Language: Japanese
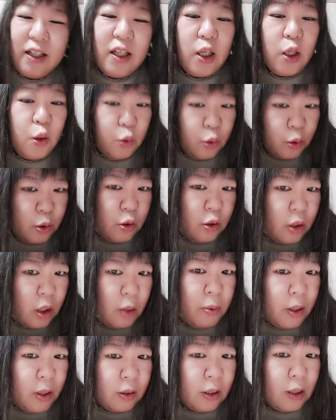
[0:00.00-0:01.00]
宇宙
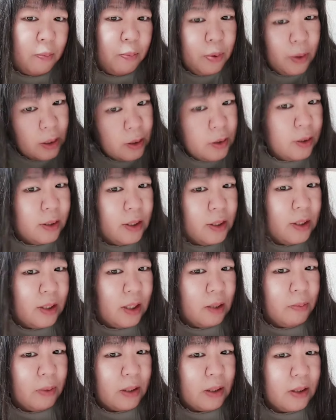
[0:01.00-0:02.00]
レベルがプラス1にな
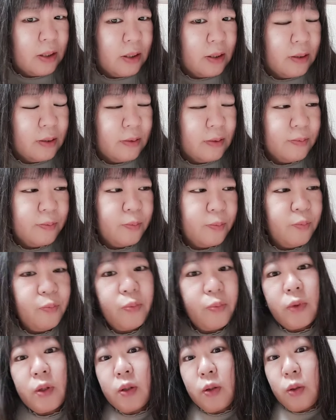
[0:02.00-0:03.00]
ります
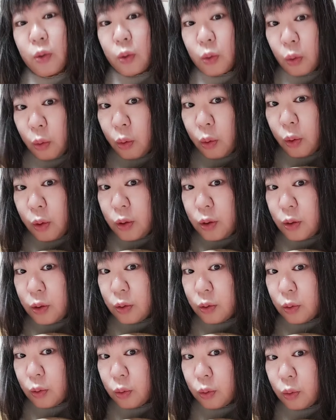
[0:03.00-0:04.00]
どうい
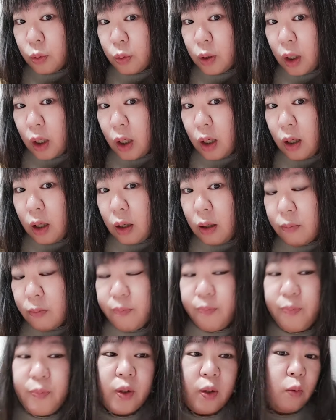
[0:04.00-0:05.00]
うことか
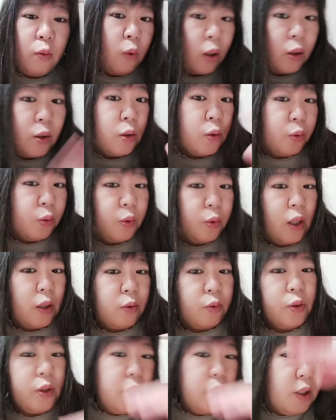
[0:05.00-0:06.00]
悪いことがある
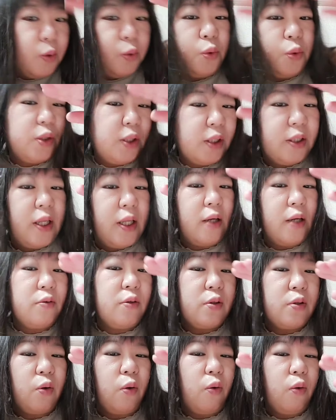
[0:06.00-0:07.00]
といいこと絶対あるんで
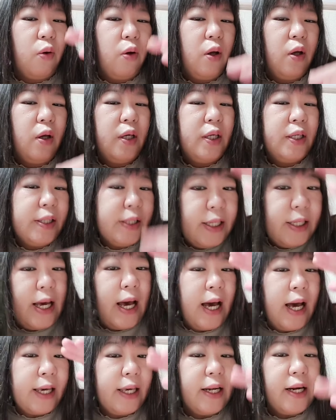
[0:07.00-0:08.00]
すよ引き
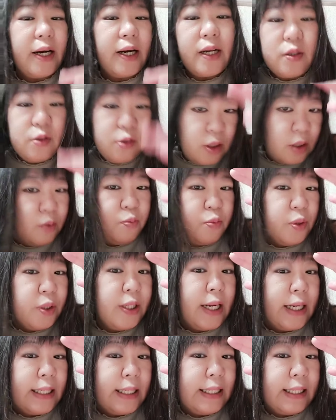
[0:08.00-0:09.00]
上げられるんです無理
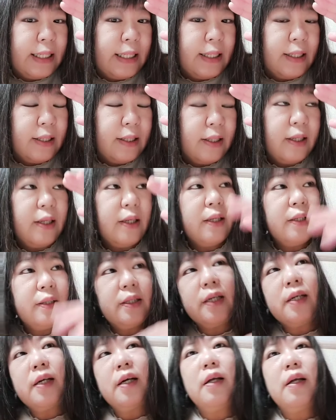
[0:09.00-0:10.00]
やりに
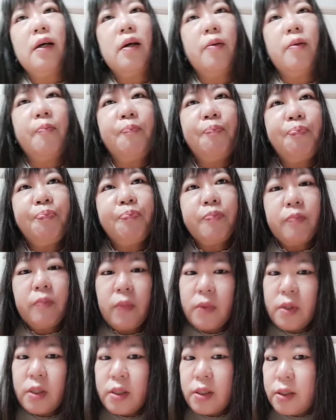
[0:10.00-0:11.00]
だから
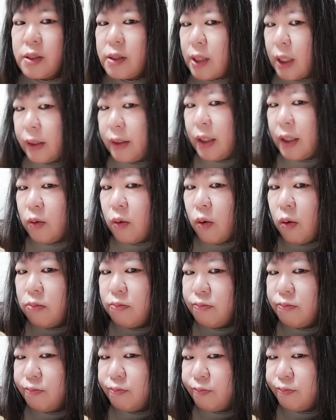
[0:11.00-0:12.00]
3年後
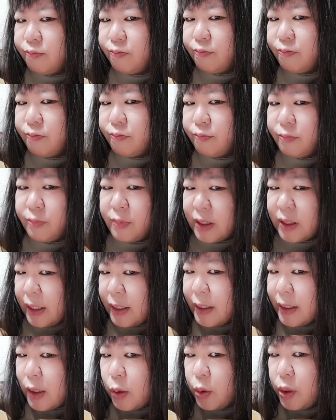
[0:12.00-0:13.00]

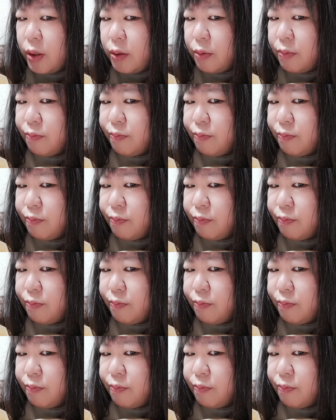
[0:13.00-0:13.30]
何が起きる